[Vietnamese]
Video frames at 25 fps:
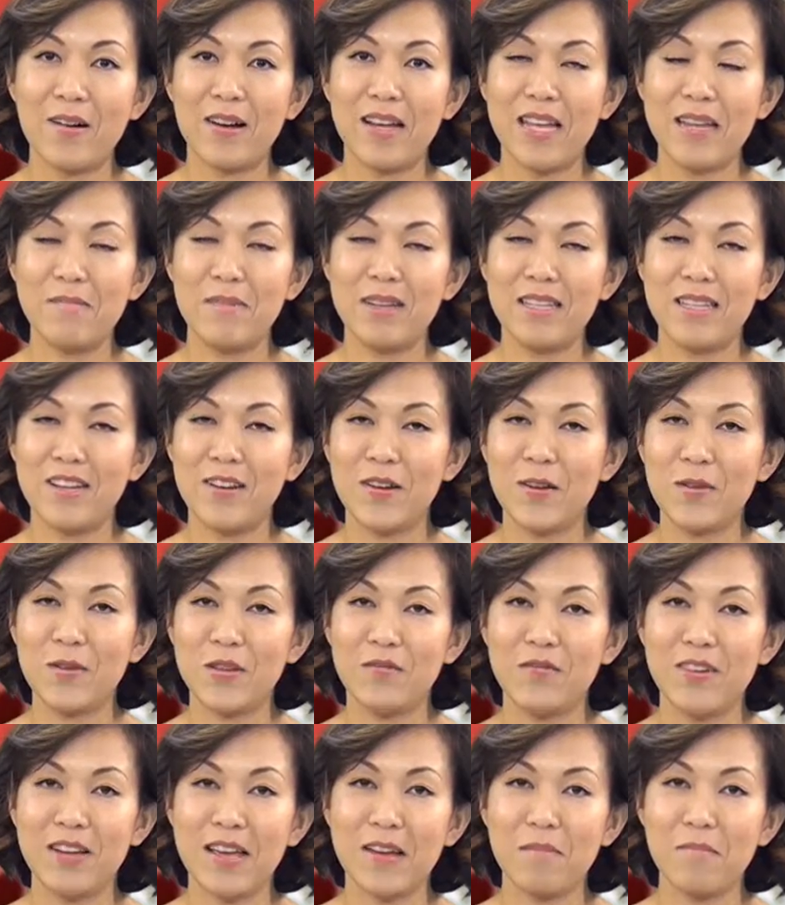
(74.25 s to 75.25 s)
khi mà chị nói
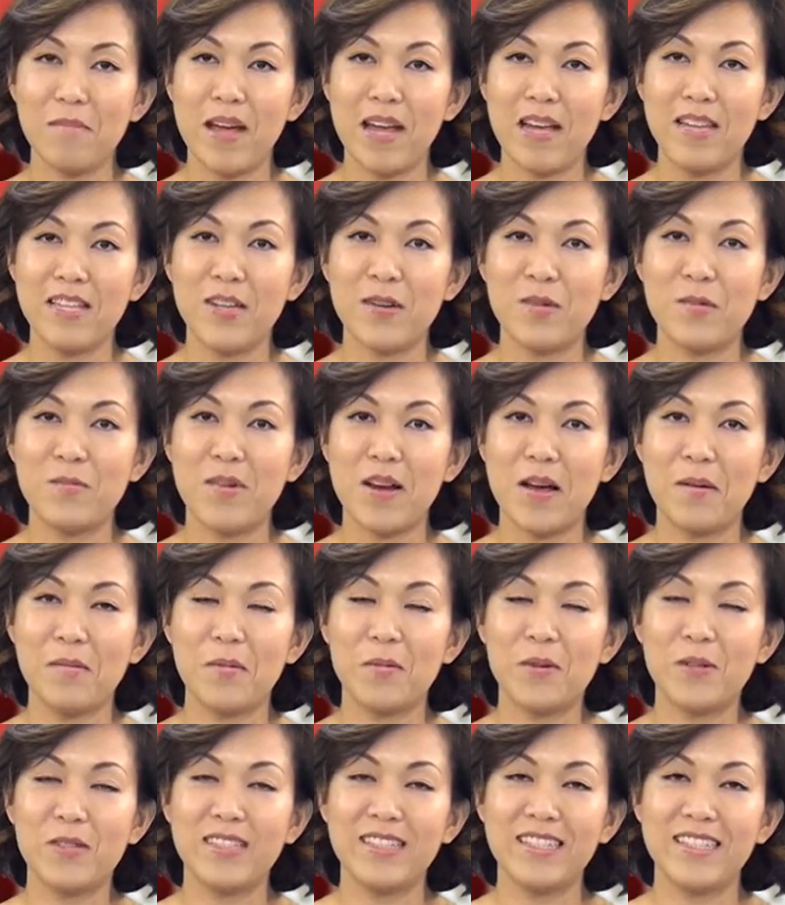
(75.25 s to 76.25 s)
chuyện với các bé chị cũng nở
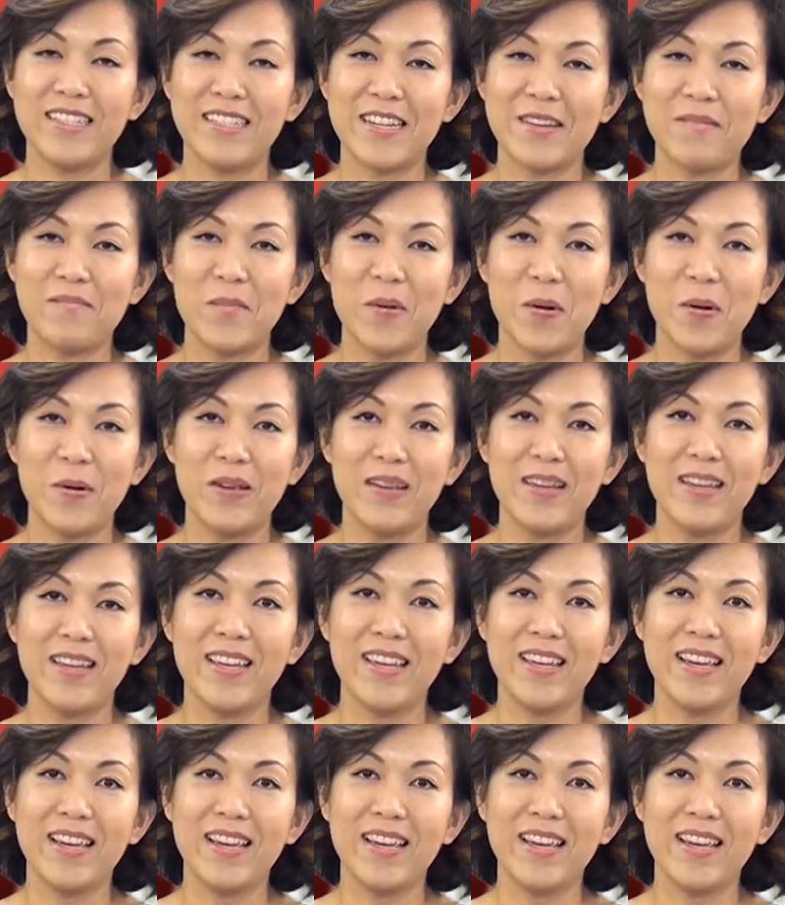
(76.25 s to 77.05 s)
một nụ cười trên môi.